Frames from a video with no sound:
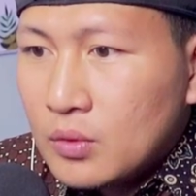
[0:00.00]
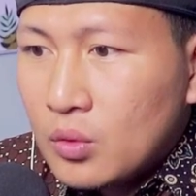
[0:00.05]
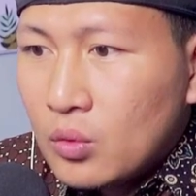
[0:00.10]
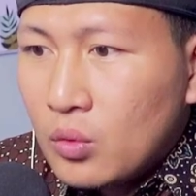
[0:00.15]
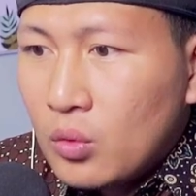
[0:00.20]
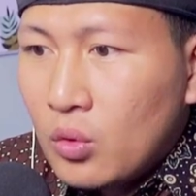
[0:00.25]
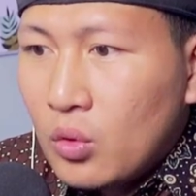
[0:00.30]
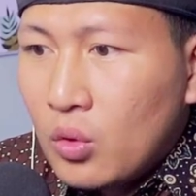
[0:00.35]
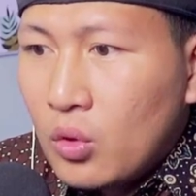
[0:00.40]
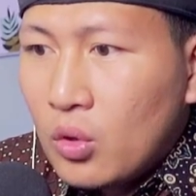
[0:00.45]

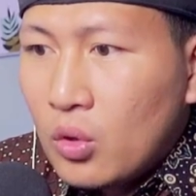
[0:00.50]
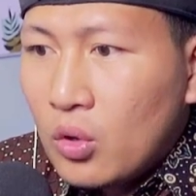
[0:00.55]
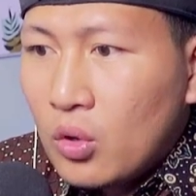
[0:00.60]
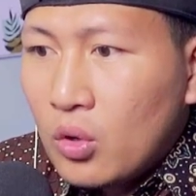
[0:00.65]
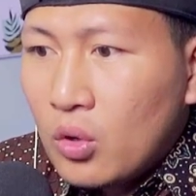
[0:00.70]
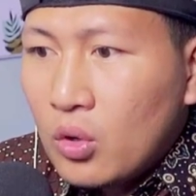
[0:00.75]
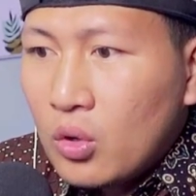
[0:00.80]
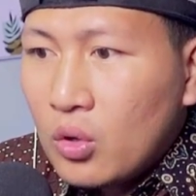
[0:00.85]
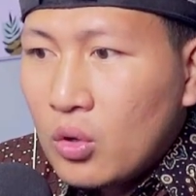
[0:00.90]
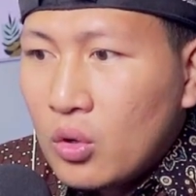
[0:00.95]

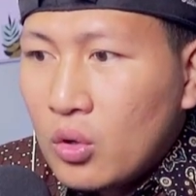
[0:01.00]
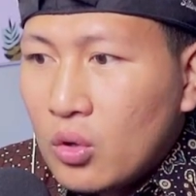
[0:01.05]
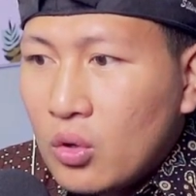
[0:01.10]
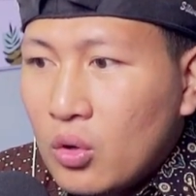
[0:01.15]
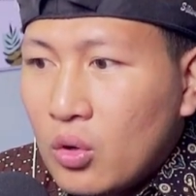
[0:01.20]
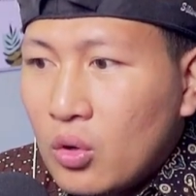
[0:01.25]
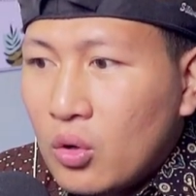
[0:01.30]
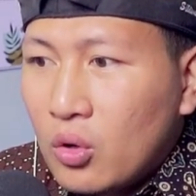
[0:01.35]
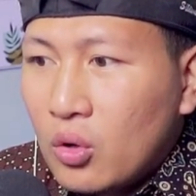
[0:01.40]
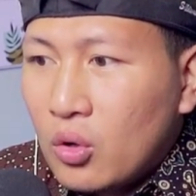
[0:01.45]

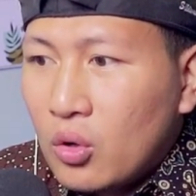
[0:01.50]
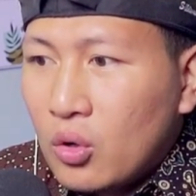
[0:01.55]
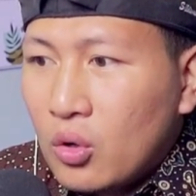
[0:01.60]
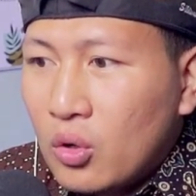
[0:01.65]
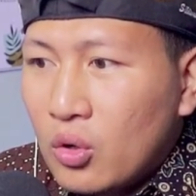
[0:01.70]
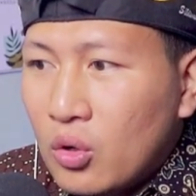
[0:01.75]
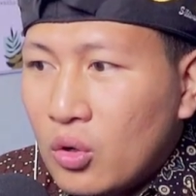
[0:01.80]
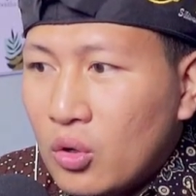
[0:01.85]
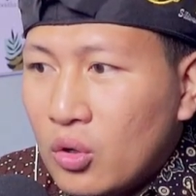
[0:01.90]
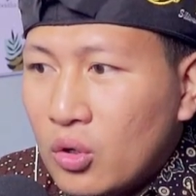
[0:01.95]

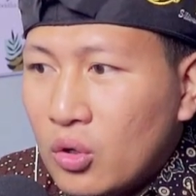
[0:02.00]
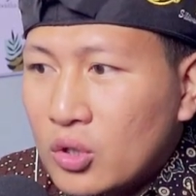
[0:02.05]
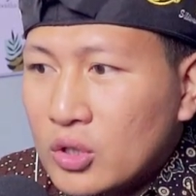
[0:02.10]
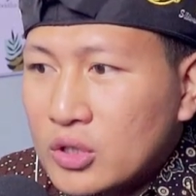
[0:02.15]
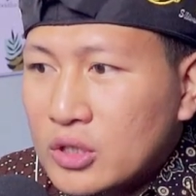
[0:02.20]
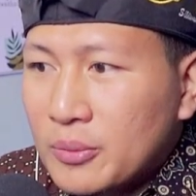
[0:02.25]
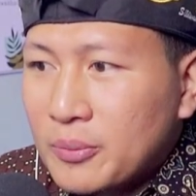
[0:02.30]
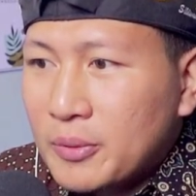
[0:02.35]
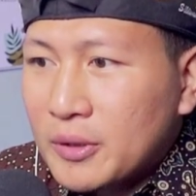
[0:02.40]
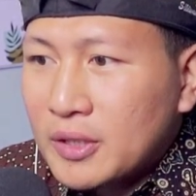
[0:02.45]
Wow,
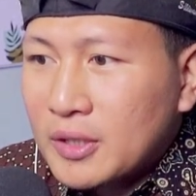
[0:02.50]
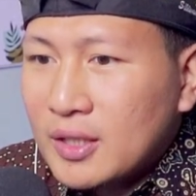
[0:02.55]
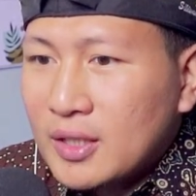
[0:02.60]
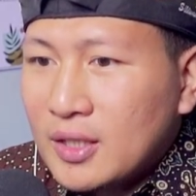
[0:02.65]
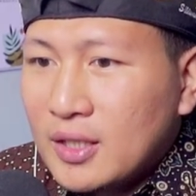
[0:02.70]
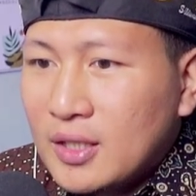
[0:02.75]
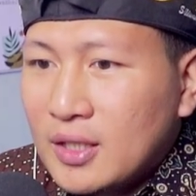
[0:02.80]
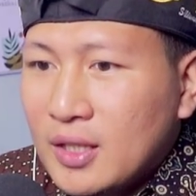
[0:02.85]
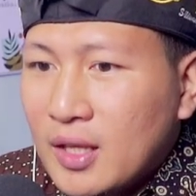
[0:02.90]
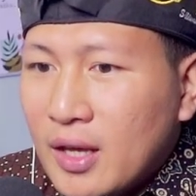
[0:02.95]

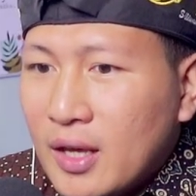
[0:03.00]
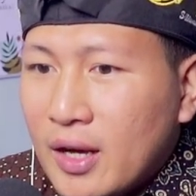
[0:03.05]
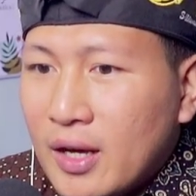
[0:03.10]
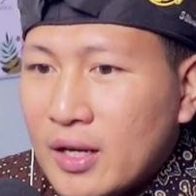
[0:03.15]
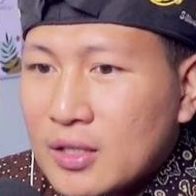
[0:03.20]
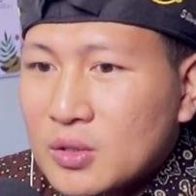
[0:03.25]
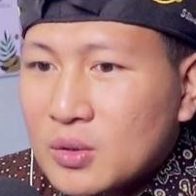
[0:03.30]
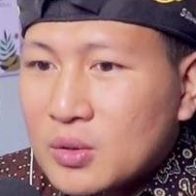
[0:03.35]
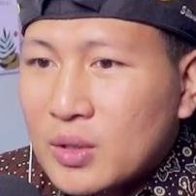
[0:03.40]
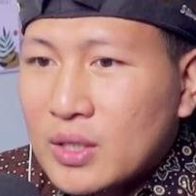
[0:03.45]
seperti ini
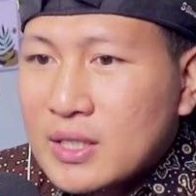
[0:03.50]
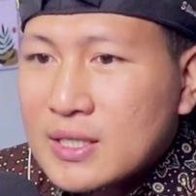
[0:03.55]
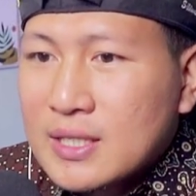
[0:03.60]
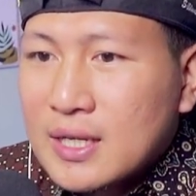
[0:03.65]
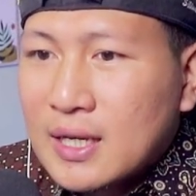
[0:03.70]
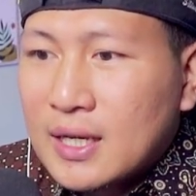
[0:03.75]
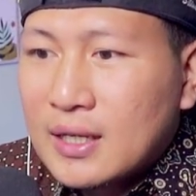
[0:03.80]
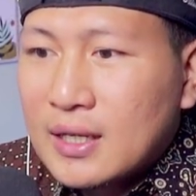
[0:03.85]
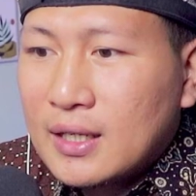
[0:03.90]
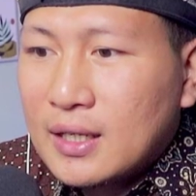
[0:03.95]
ya
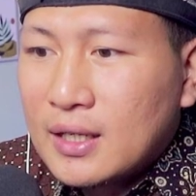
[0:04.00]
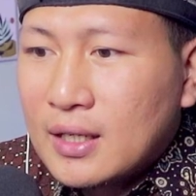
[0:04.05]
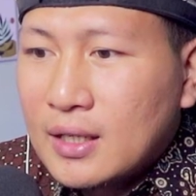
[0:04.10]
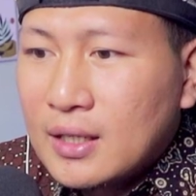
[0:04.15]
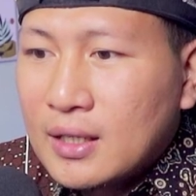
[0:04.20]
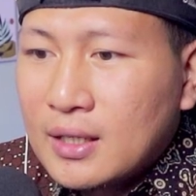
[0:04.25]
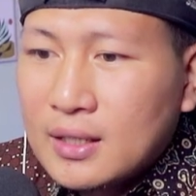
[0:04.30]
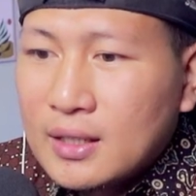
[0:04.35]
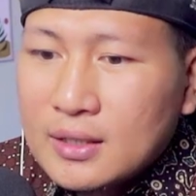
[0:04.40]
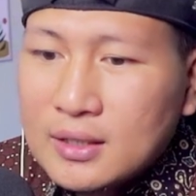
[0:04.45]

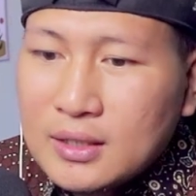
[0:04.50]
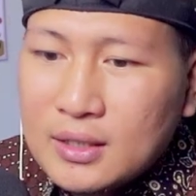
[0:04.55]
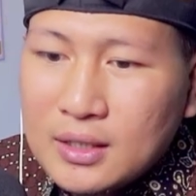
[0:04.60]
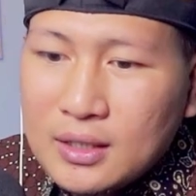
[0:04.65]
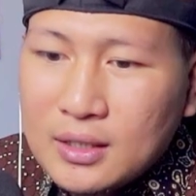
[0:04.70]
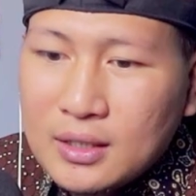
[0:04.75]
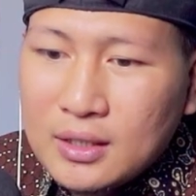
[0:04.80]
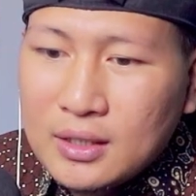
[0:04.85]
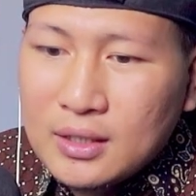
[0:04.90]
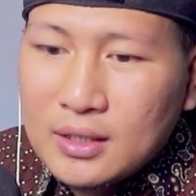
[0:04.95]
suasana
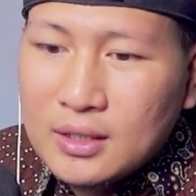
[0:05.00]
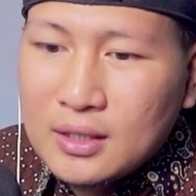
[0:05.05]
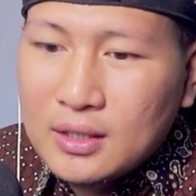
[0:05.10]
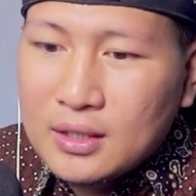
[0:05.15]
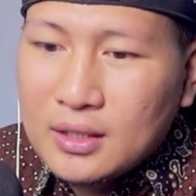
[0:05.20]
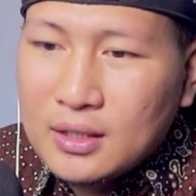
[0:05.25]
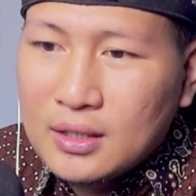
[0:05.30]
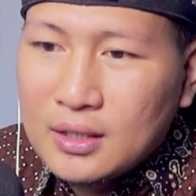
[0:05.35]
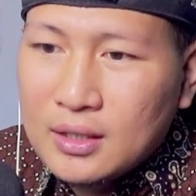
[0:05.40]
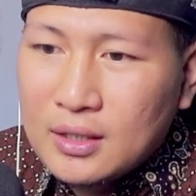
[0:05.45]
di
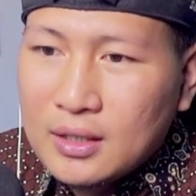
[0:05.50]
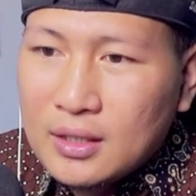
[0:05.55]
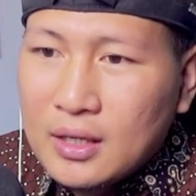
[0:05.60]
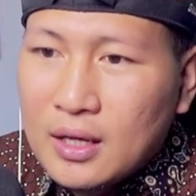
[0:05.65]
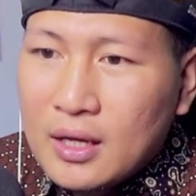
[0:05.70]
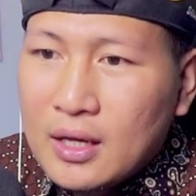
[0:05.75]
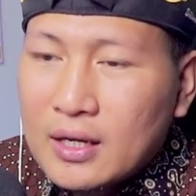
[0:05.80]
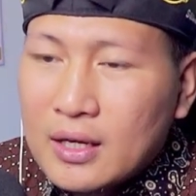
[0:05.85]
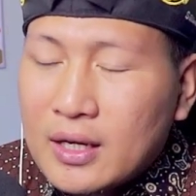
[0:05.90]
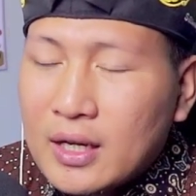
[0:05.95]

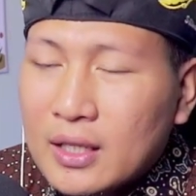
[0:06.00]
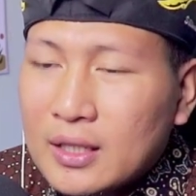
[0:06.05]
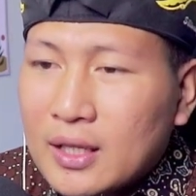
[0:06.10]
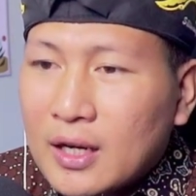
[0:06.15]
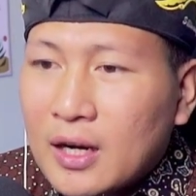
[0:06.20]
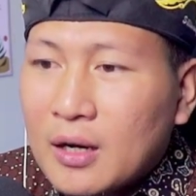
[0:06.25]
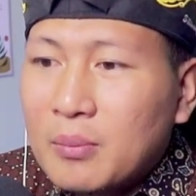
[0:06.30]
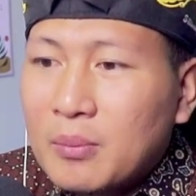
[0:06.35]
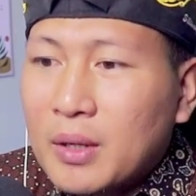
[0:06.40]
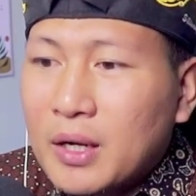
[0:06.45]

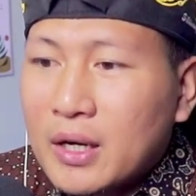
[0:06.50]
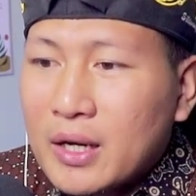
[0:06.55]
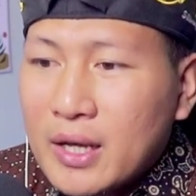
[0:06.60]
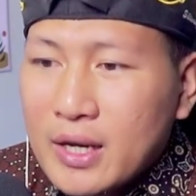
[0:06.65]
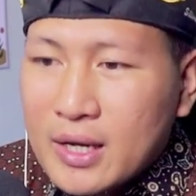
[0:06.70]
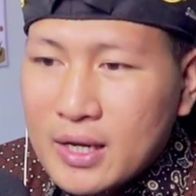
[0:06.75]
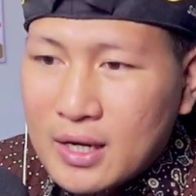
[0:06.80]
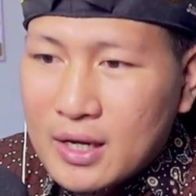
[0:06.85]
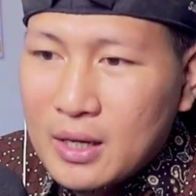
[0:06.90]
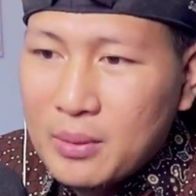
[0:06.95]
dataran
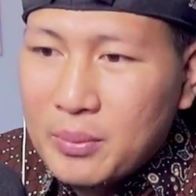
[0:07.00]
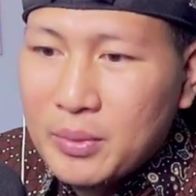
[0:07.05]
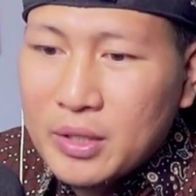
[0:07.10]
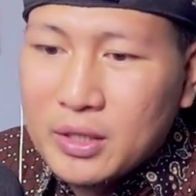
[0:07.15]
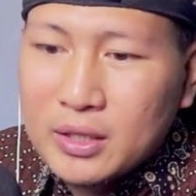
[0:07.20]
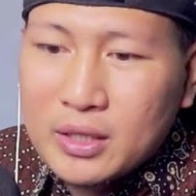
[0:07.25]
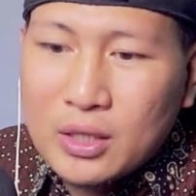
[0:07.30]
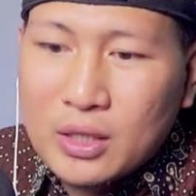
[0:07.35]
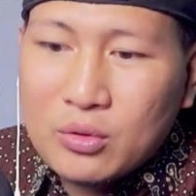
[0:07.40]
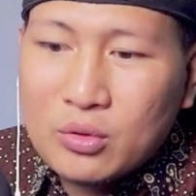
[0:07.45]
Merdeka
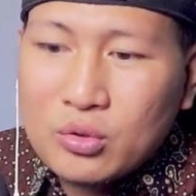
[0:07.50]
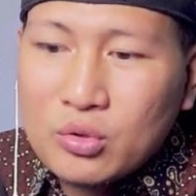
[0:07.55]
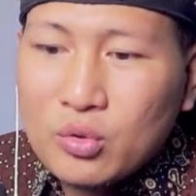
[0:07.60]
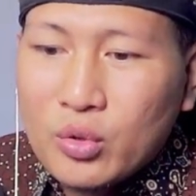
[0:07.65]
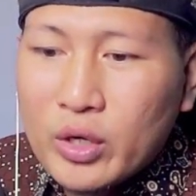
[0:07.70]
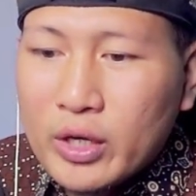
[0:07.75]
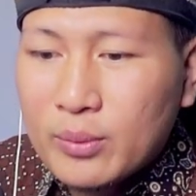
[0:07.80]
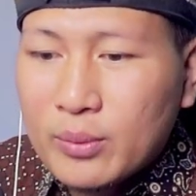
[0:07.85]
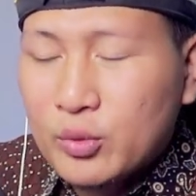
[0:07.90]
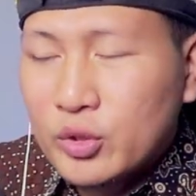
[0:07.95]
pada tahun
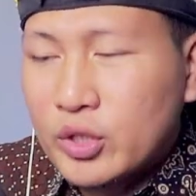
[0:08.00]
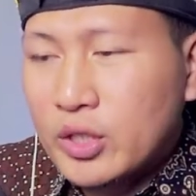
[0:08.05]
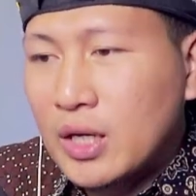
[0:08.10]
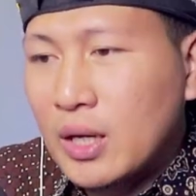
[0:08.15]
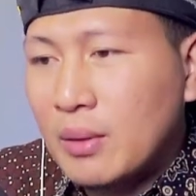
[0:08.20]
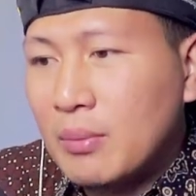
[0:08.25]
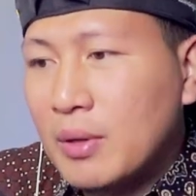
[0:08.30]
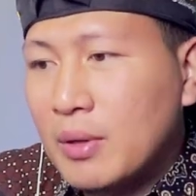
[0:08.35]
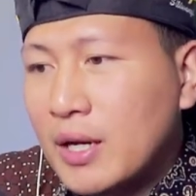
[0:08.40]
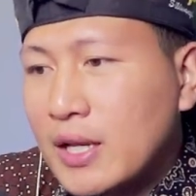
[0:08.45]

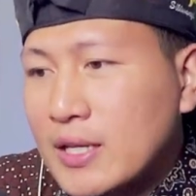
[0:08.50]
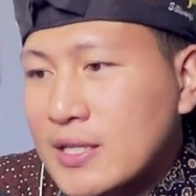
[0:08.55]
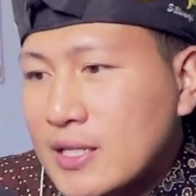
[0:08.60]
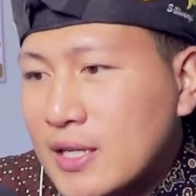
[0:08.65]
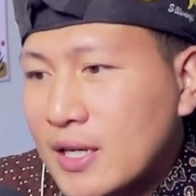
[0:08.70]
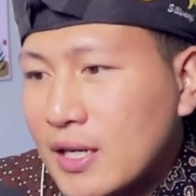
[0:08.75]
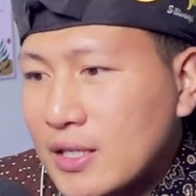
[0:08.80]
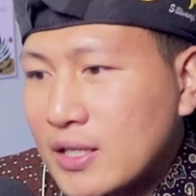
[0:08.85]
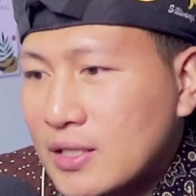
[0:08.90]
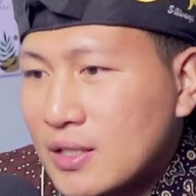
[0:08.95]
2013
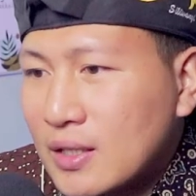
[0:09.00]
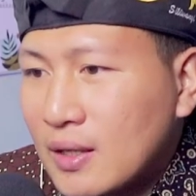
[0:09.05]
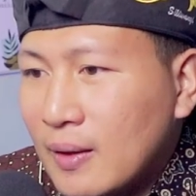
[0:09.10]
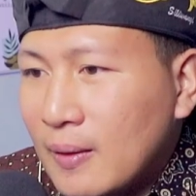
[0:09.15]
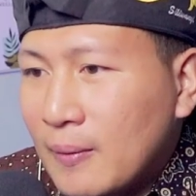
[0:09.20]
guys.